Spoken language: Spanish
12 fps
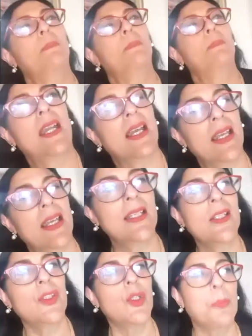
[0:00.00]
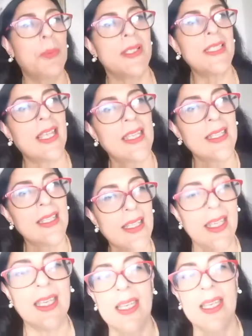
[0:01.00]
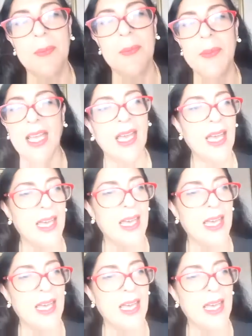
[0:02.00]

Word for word: y para eso pues hay que viajar